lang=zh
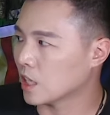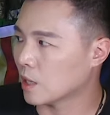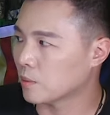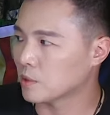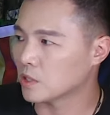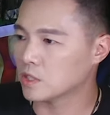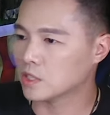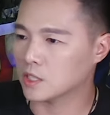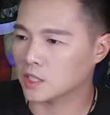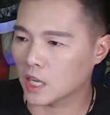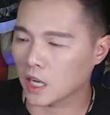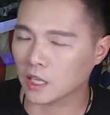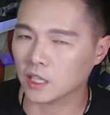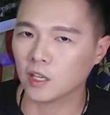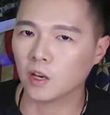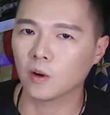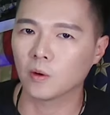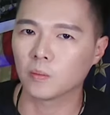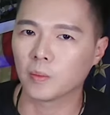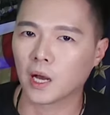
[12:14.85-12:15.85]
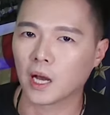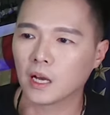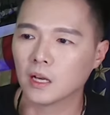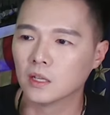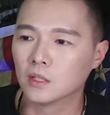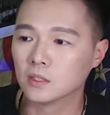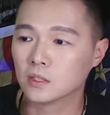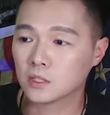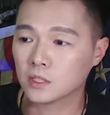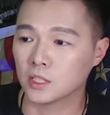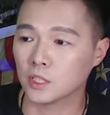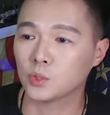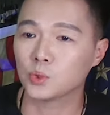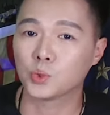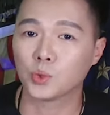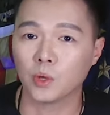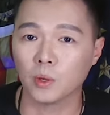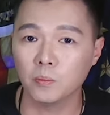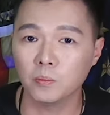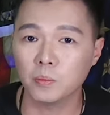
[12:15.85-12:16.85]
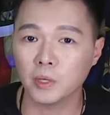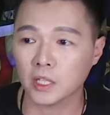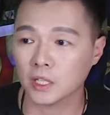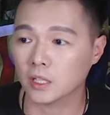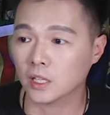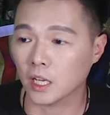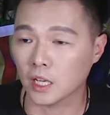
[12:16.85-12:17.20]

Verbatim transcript: 他们想要把这些权柄